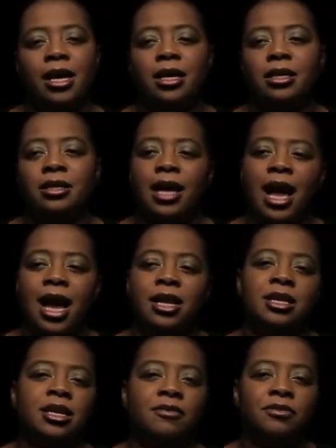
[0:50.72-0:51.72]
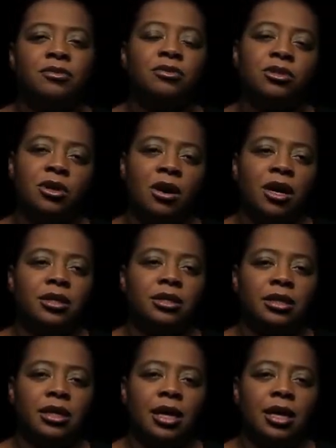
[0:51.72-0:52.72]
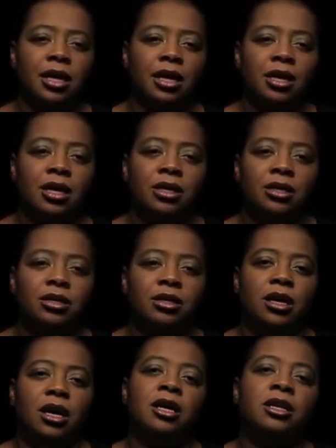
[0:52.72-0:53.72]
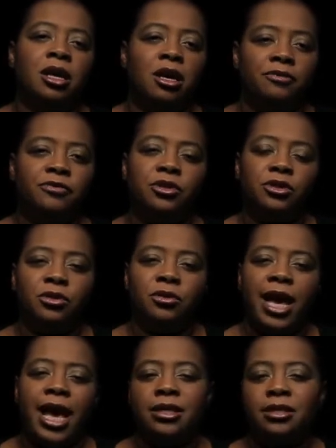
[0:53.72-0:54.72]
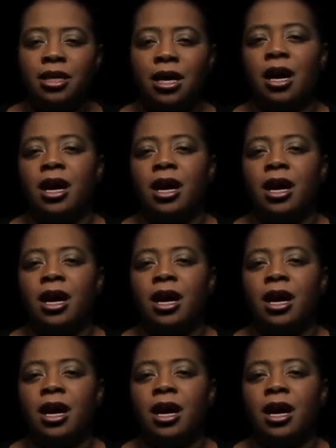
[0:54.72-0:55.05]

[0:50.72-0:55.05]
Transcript: nad kwestią na tyle głęboko, aby prosić Boga o pomoc.